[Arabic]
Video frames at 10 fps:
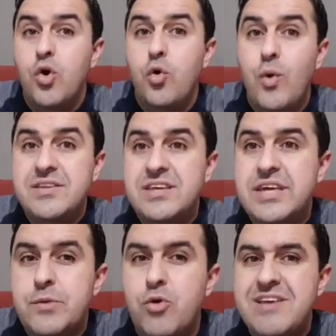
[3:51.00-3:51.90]

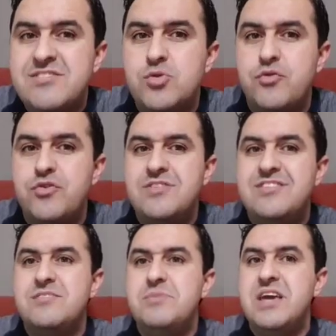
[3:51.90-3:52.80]
ودقين هما يزدود في
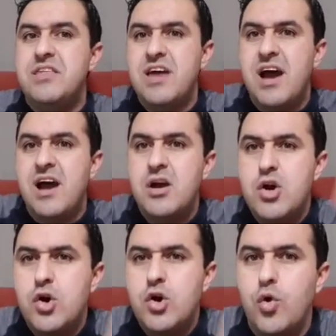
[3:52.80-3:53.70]
8
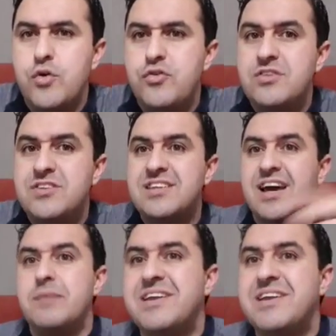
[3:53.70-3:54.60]
وثنتي دغا
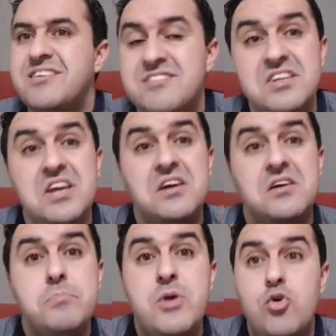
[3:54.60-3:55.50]
المركز النية
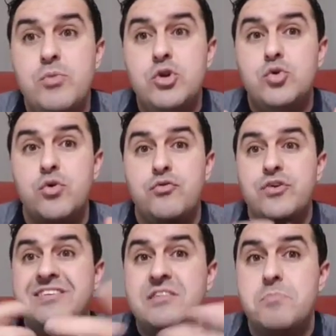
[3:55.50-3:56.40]
من ميدو
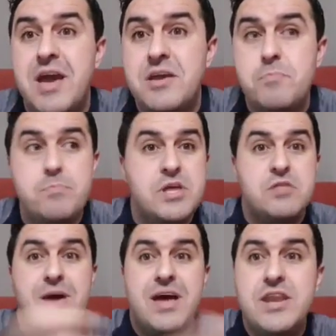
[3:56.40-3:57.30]
ثنت دما يمي
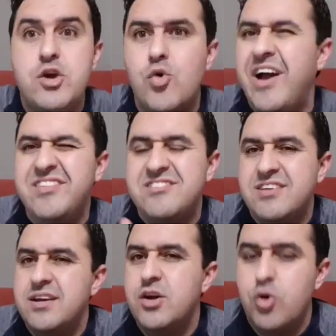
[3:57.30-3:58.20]
دماني روحنت
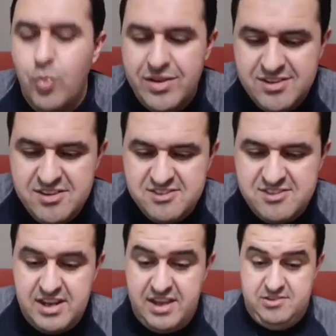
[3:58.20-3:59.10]
وانتي
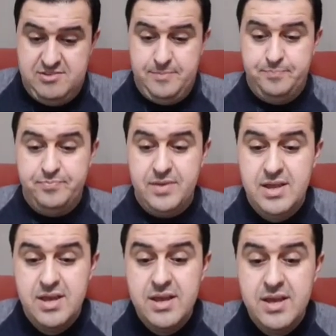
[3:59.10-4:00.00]
السين حد
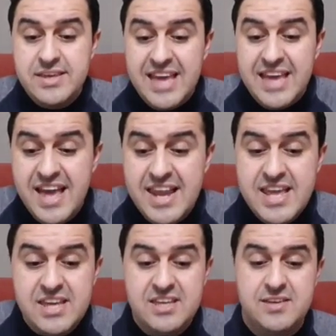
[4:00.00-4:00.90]

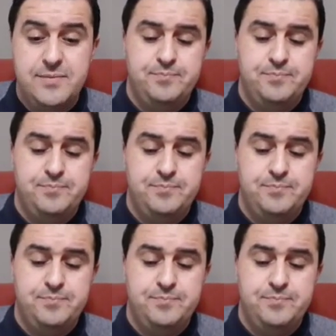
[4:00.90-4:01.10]
كذلك